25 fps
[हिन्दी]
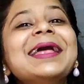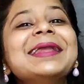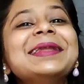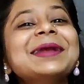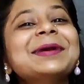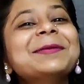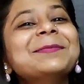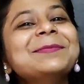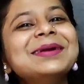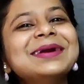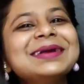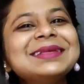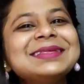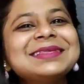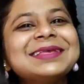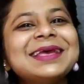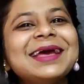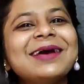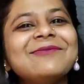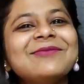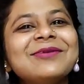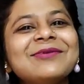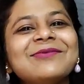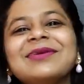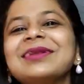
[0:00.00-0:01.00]
नमस्ते
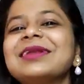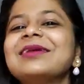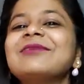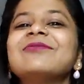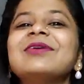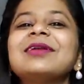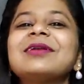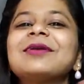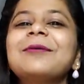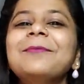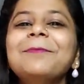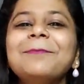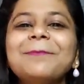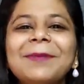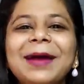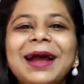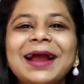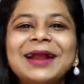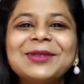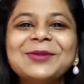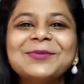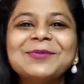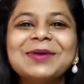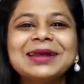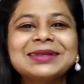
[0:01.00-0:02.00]
एवरीवन एंड वेलकम
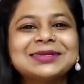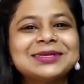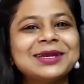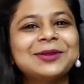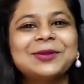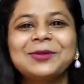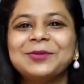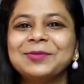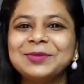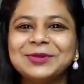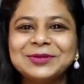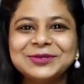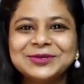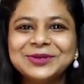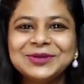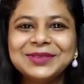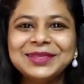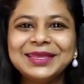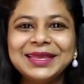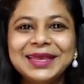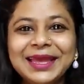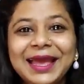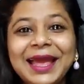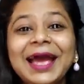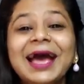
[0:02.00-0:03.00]
बैक टू माय चैनल
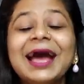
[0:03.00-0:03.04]
मुजति